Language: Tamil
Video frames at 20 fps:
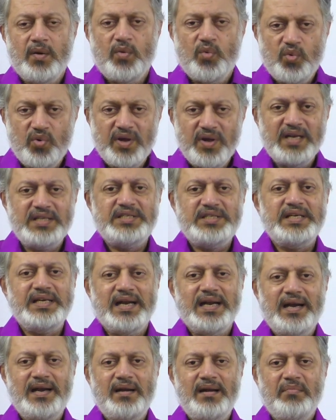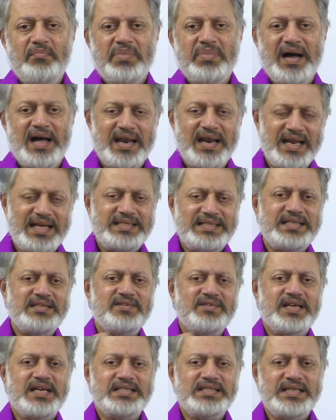உணர்ச்சிகள் பல
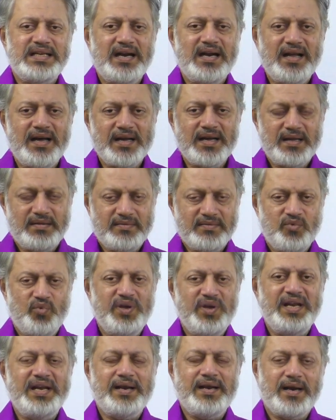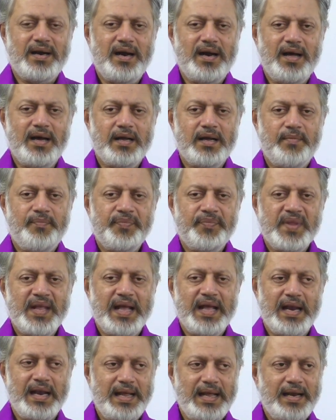ஜீவராசிகளாக உயிரினங்களாக
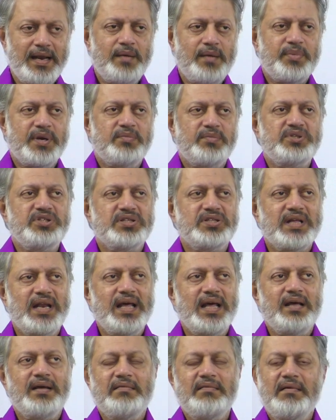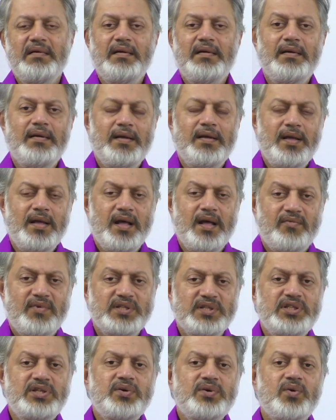எல்லையில்லா பிரபஞ்சத்துல
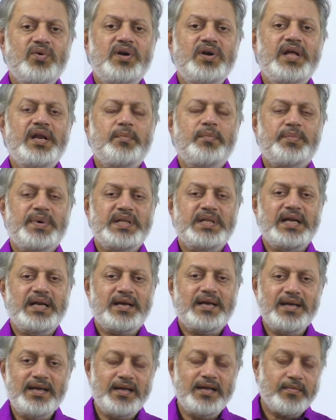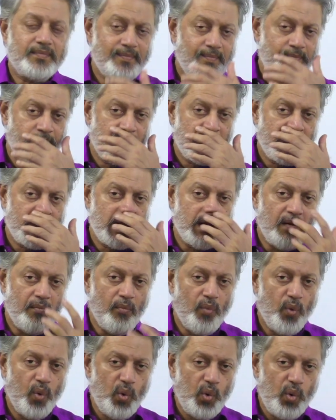வந்து கொண்டிருப்பதற்கு
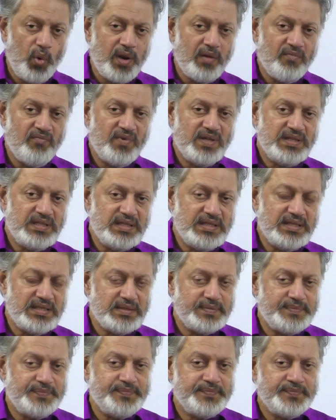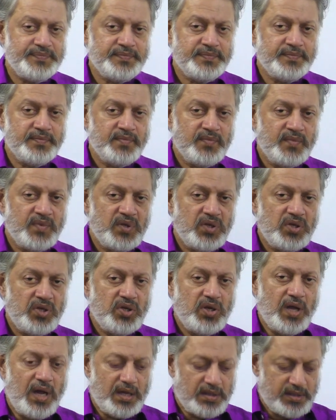மூலம் வந்து
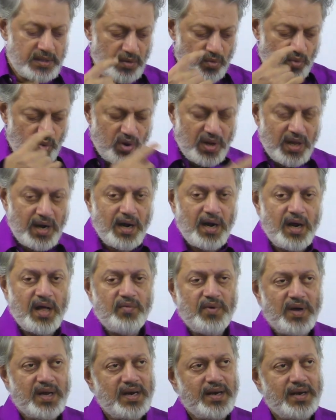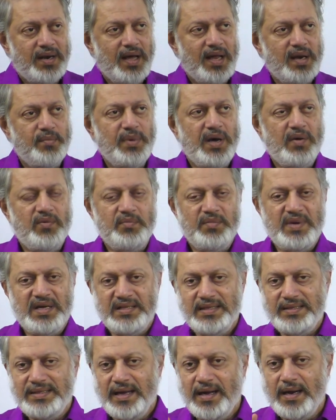அந்த உடலளவான நான் பாவம்
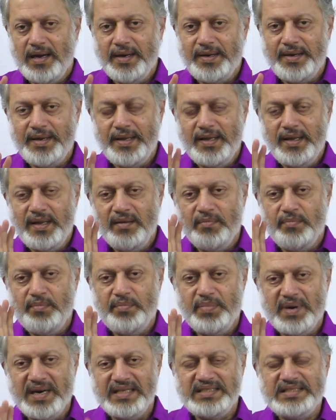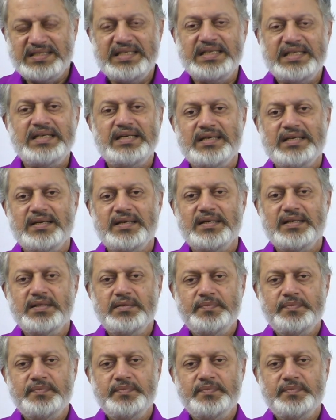அதுதான் அட்டி படைச்சுக்கிட்டு இருக்கு